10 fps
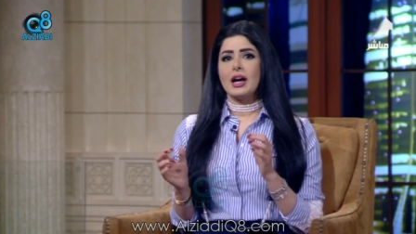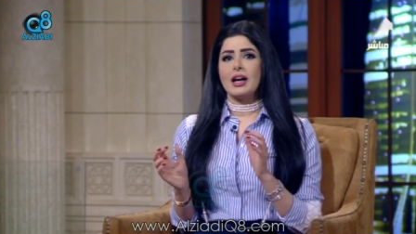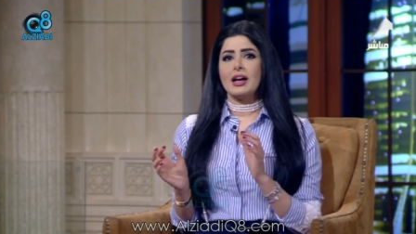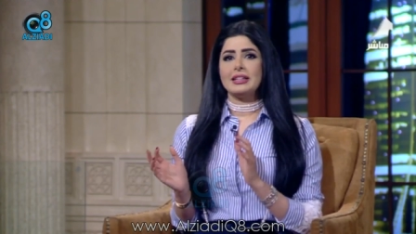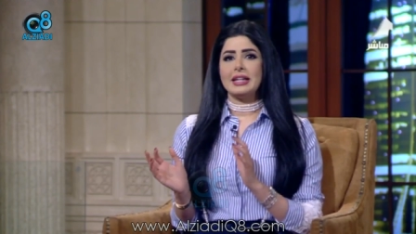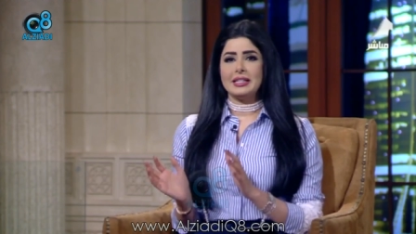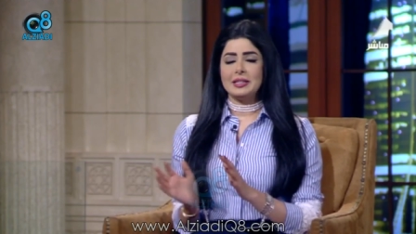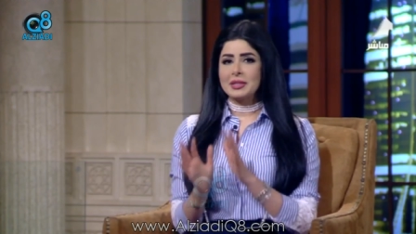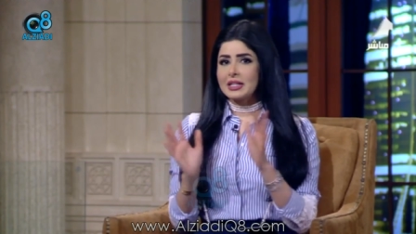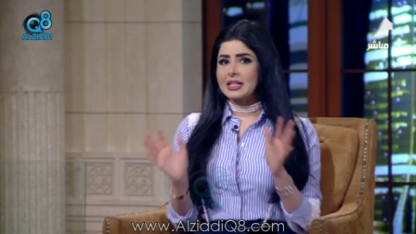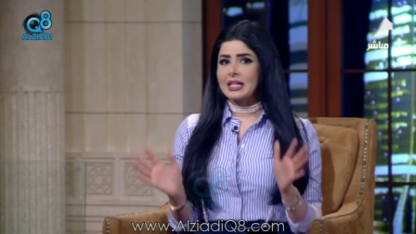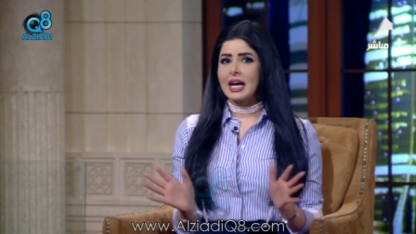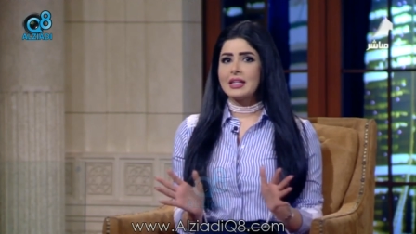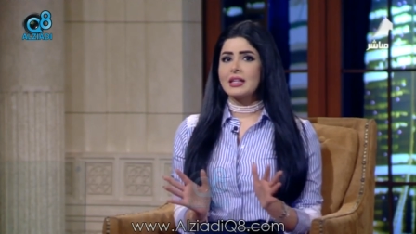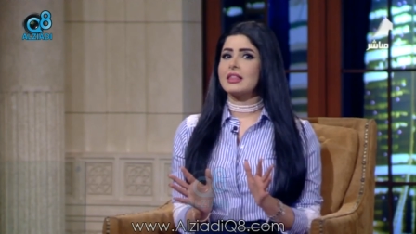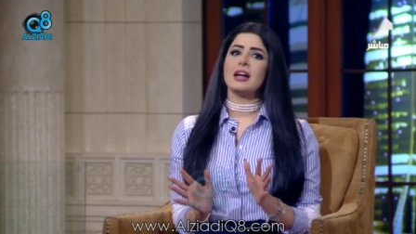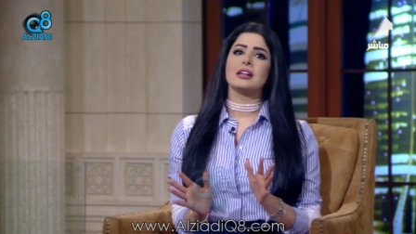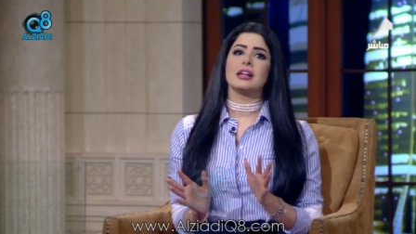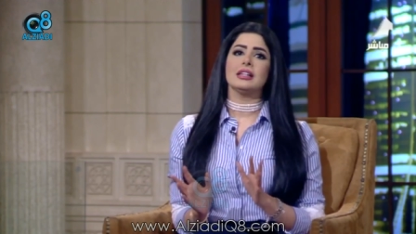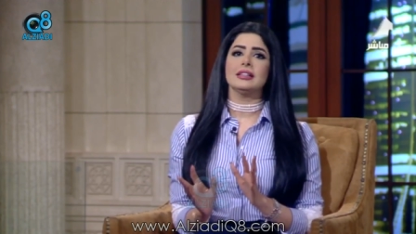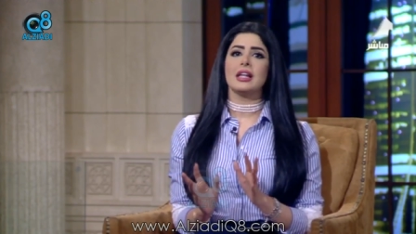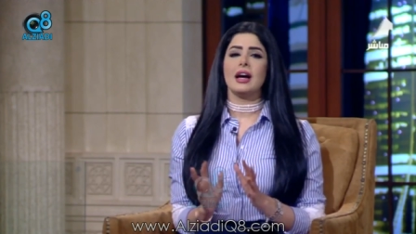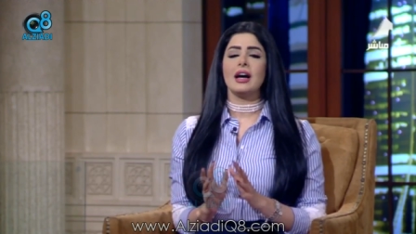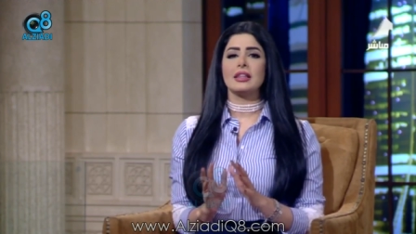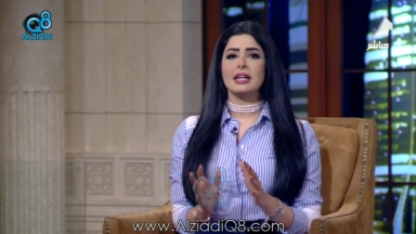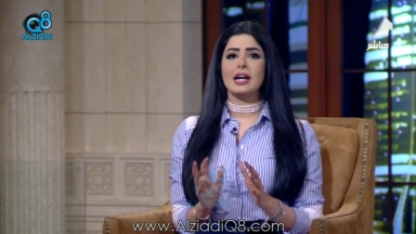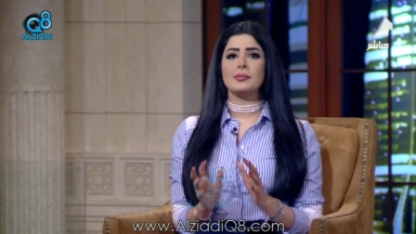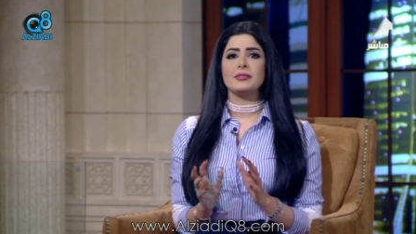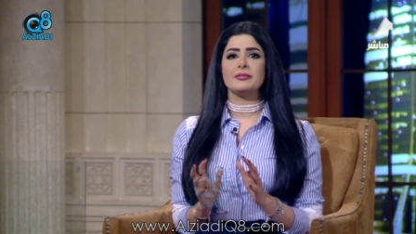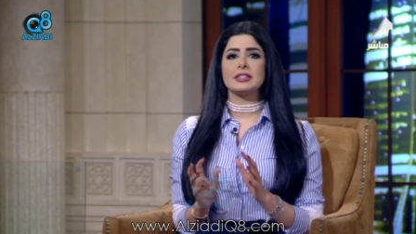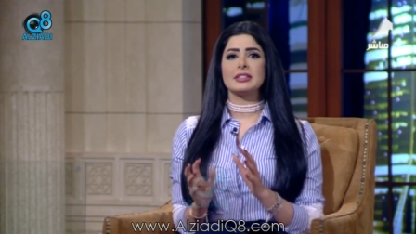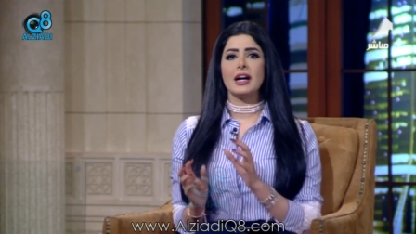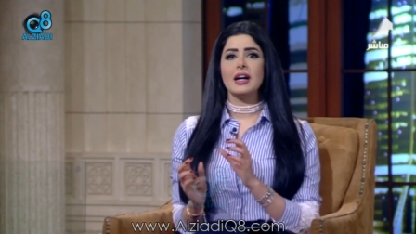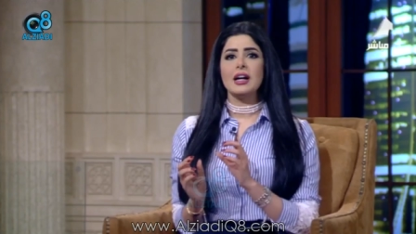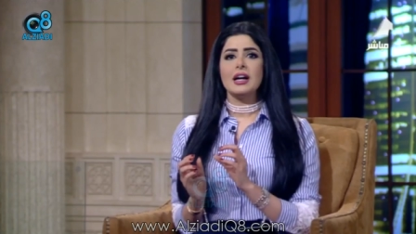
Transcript: آه، يعني يمكن كل هذه الظاهره اللي احنا لاحظناها من فتره